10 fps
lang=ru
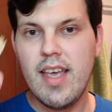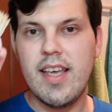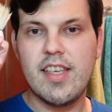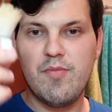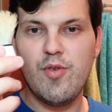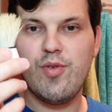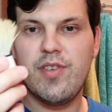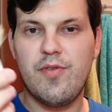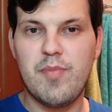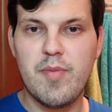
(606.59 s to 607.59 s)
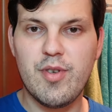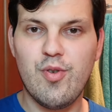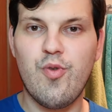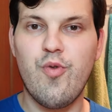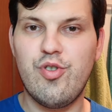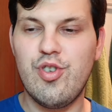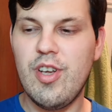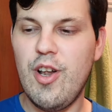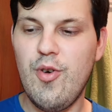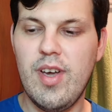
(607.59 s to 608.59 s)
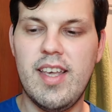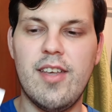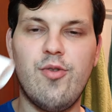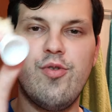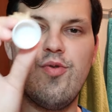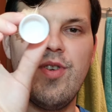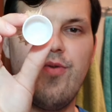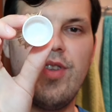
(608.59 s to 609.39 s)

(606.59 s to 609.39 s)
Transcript: Из минусов помазок очень легкий, то есть у него